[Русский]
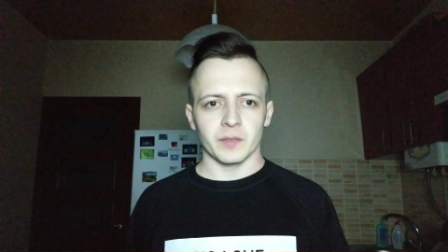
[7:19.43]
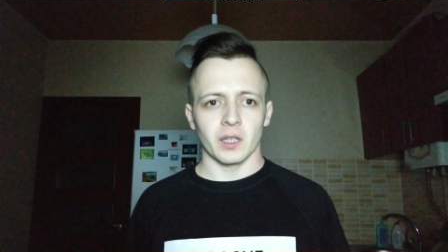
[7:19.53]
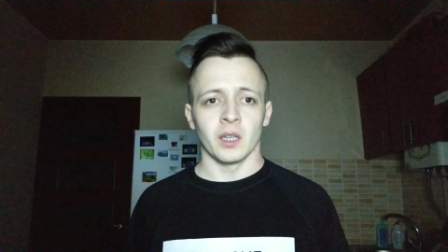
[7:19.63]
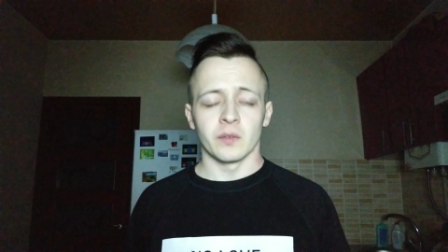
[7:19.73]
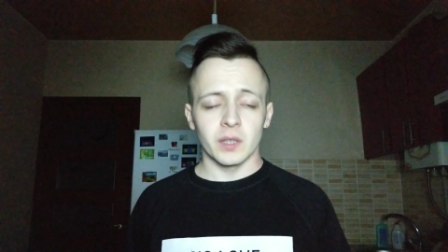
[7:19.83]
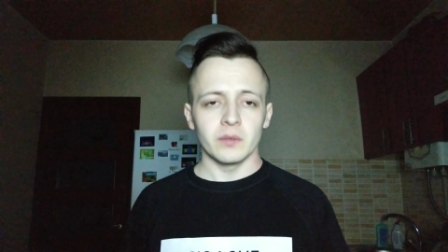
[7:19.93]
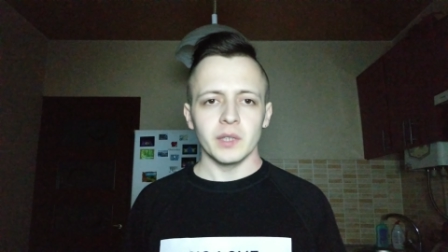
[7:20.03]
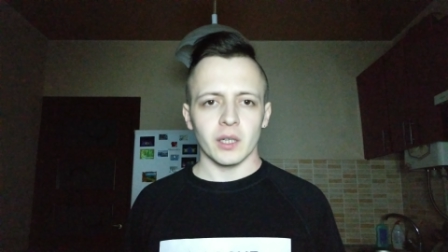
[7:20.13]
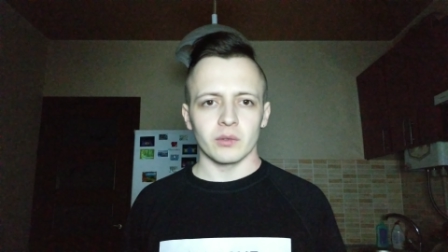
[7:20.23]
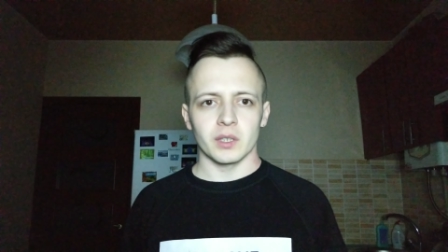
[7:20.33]
э, в
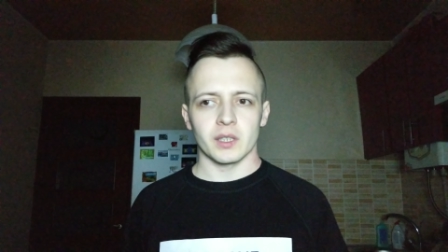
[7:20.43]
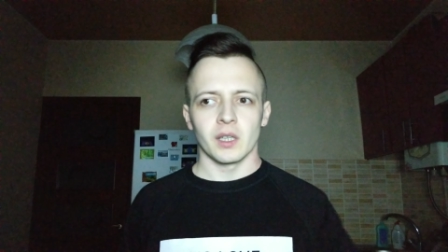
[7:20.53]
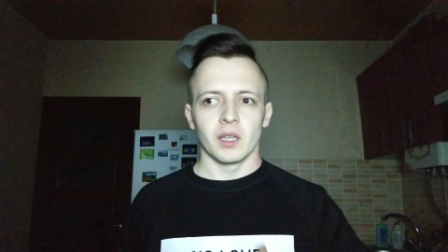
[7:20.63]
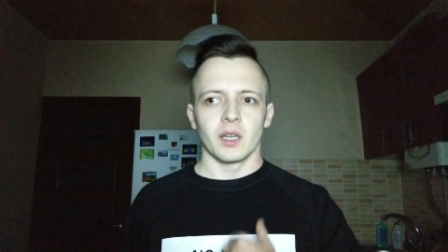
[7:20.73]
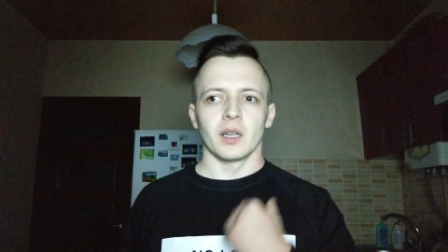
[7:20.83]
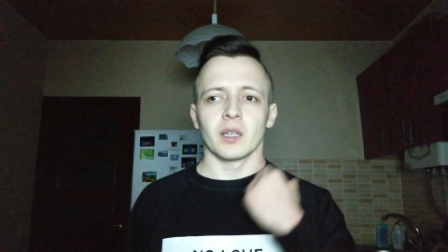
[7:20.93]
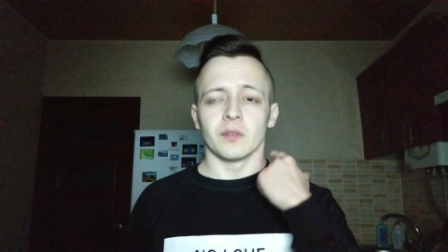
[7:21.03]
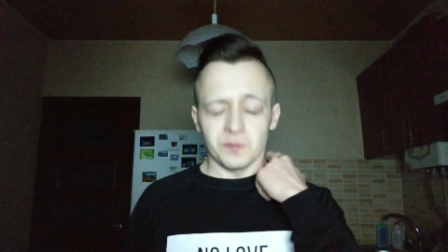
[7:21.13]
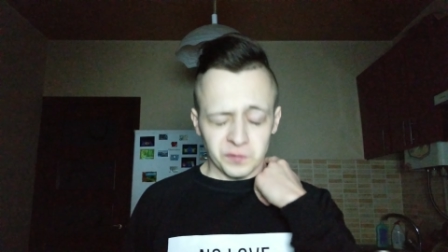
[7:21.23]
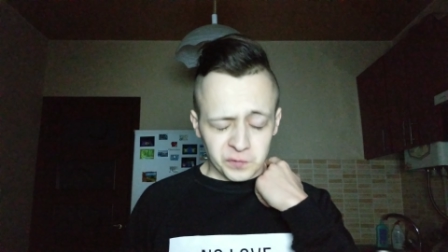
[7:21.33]
дверь, то есть
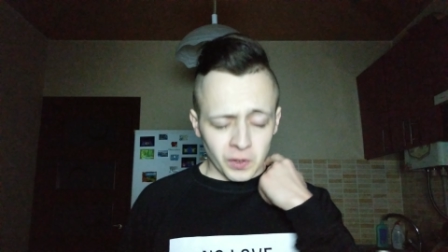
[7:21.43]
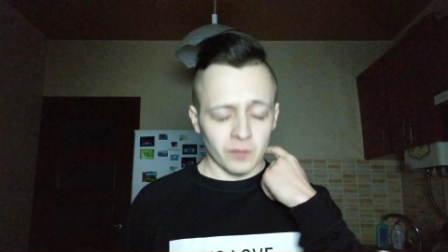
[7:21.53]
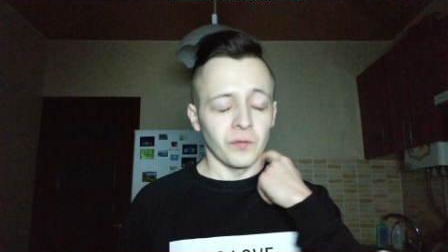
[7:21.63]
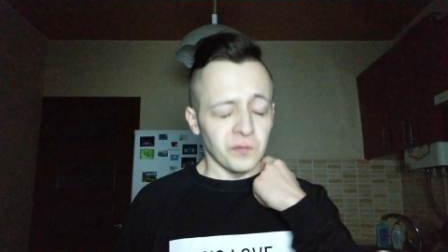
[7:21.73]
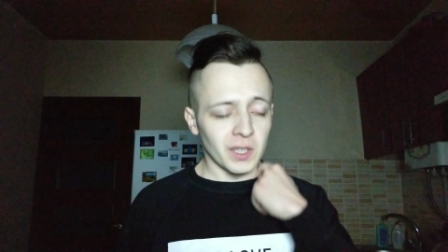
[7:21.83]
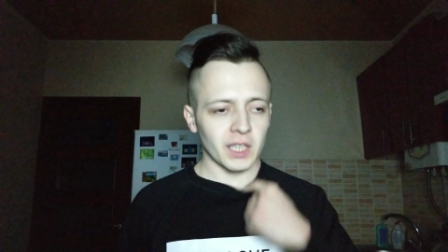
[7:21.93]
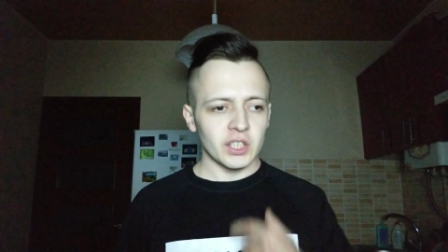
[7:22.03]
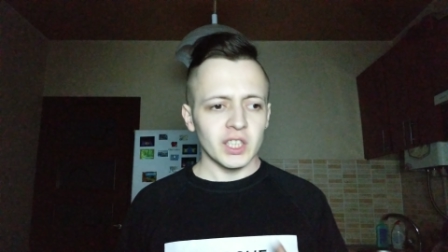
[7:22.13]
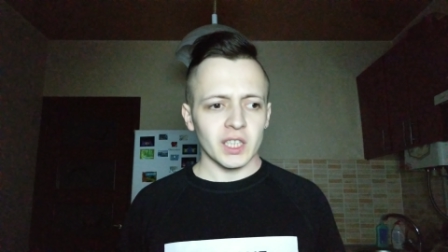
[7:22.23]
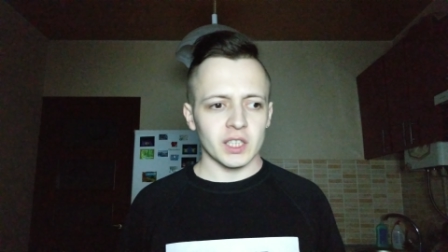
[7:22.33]
э, в
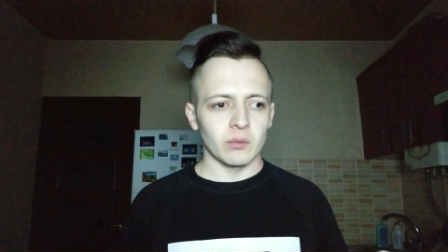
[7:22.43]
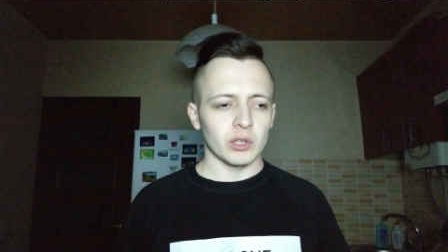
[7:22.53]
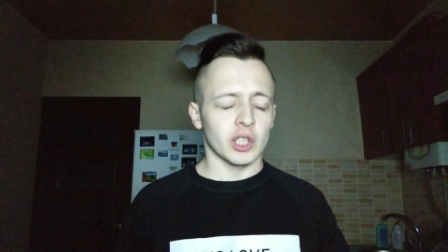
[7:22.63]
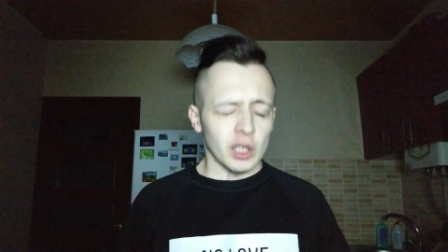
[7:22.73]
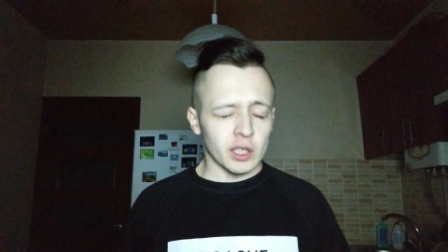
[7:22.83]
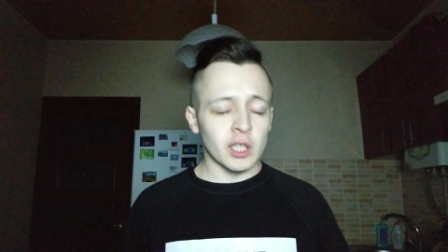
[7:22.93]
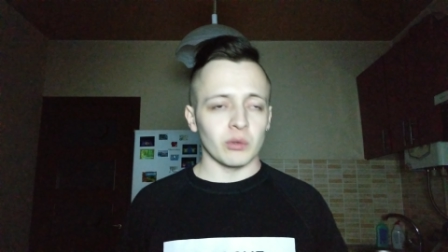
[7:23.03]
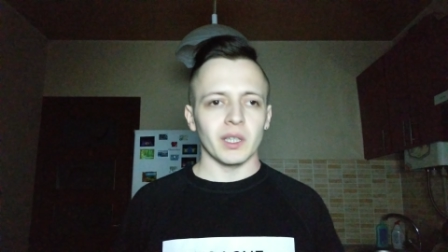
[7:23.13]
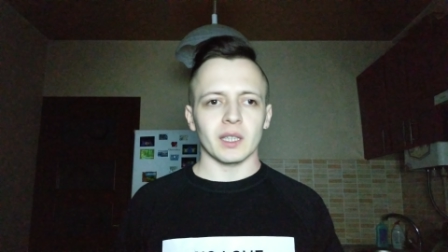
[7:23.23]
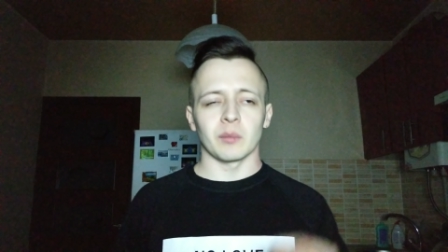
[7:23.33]
надежде вот,
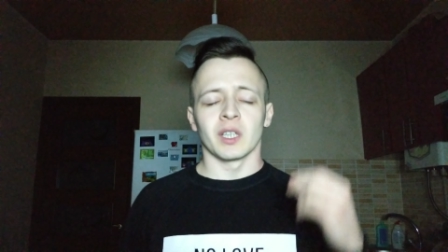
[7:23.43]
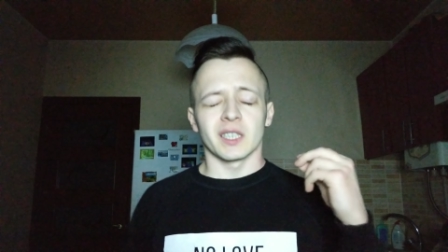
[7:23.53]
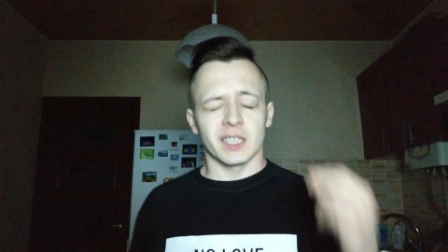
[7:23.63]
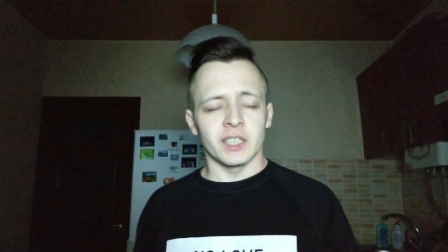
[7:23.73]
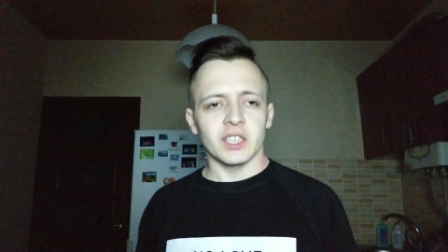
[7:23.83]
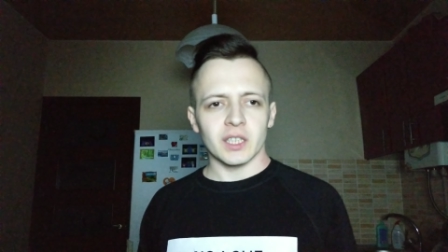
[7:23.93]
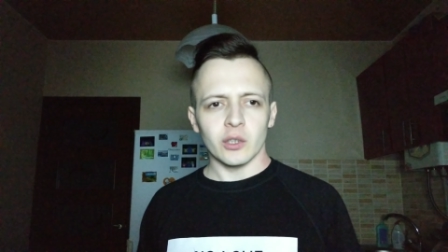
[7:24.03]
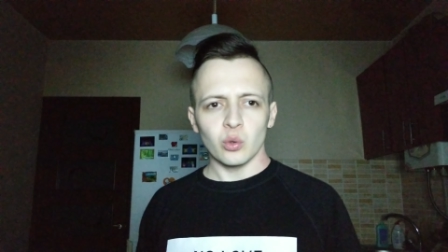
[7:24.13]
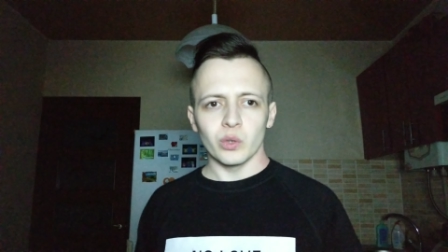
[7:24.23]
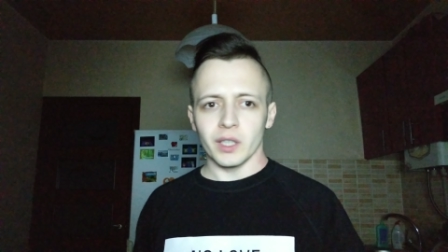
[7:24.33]
что я там
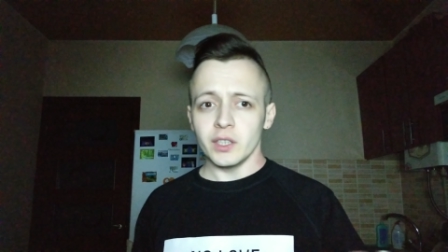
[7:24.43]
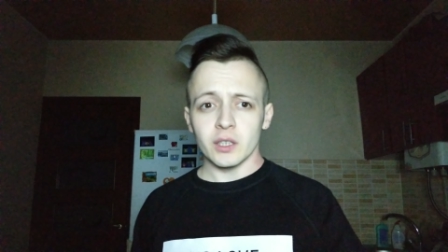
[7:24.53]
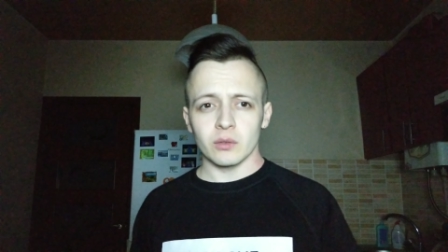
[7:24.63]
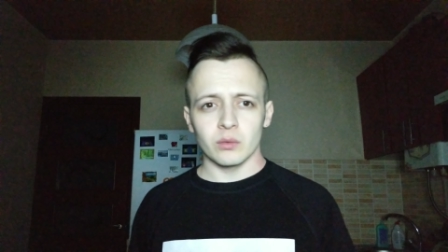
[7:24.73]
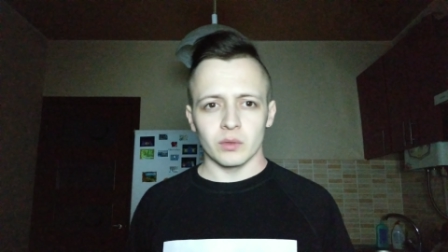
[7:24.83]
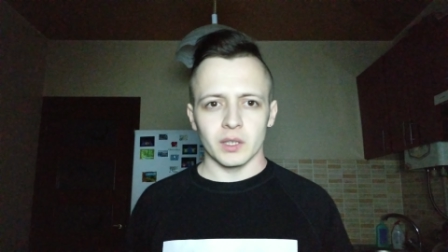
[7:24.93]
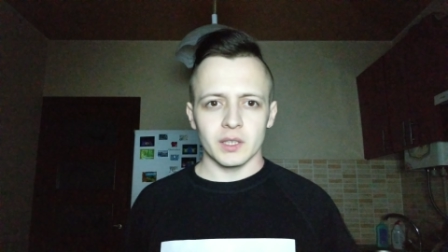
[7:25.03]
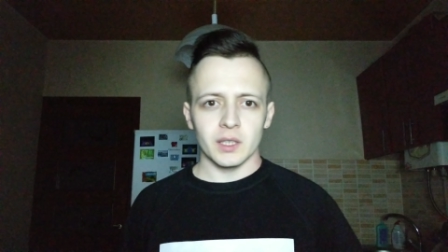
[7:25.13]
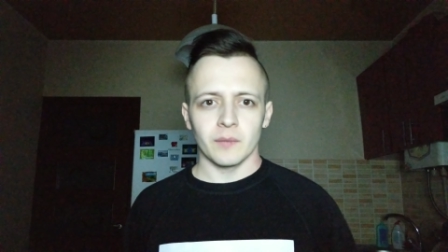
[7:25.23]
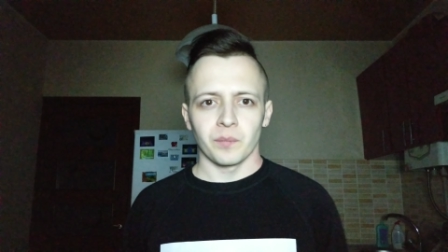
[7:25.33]
снизойду до них, ну то
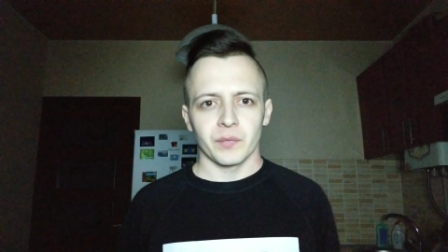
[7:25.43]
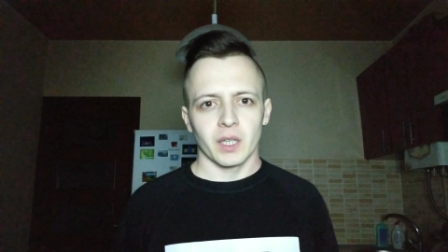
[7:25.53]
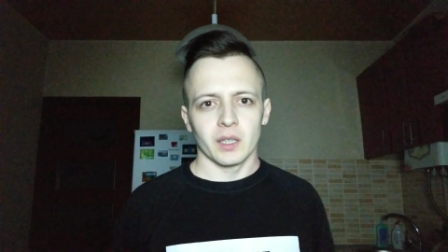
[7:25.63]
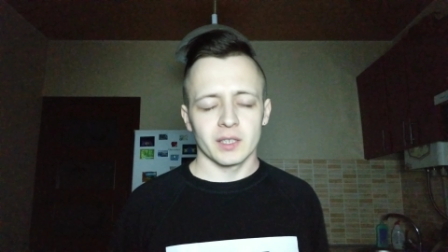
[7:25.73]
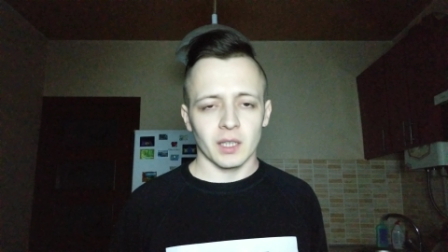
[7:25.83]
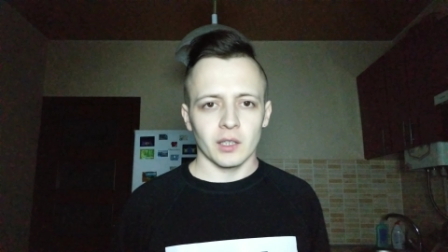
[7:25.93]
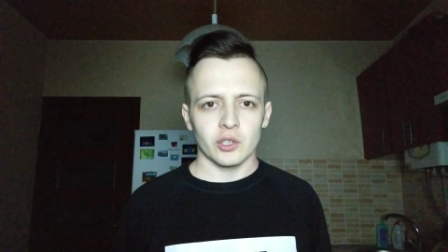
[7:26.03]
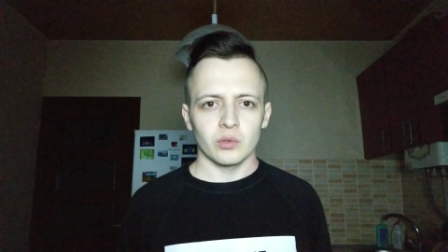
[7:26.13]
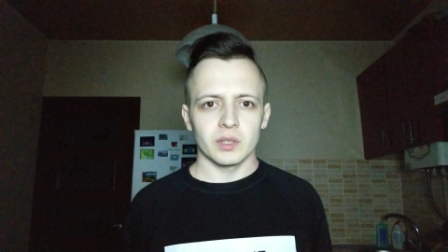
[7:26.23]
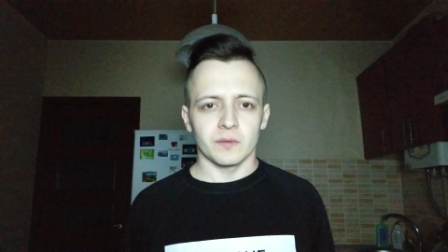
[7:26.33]
есть и Э,
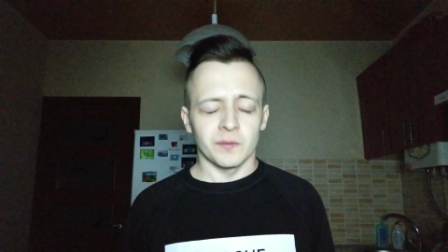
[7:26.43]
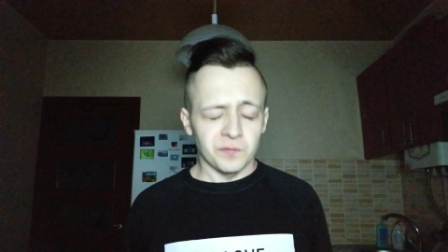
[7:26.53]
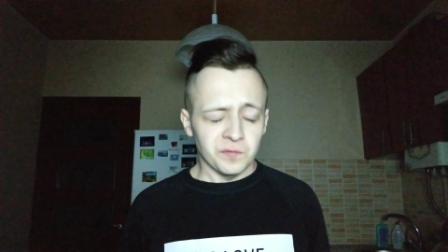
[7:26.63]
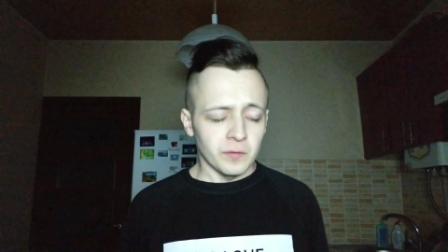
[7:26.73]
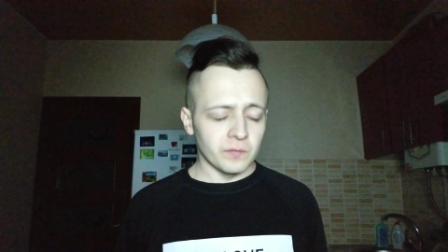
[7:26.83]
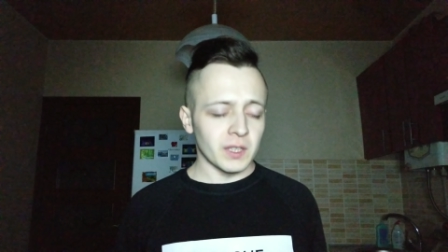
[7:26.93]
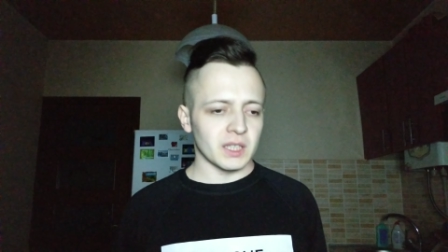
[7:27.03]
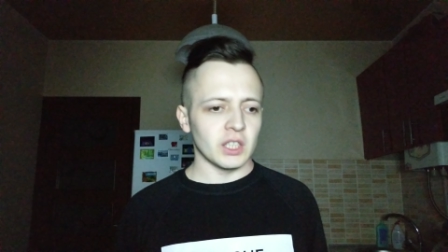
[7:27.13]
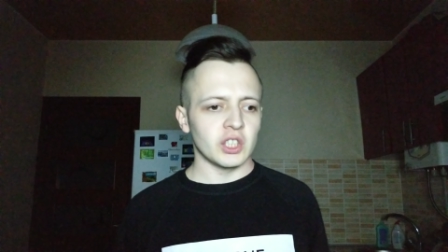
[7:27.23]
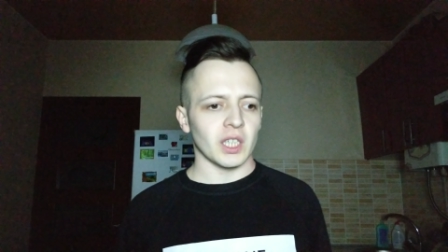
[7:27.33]
соглашусь
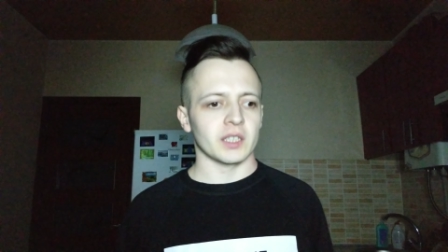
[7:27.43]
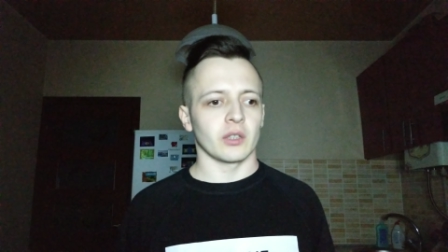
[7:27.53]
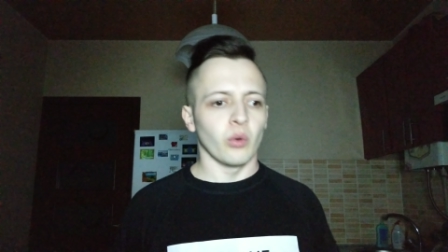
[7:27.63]
встречаться.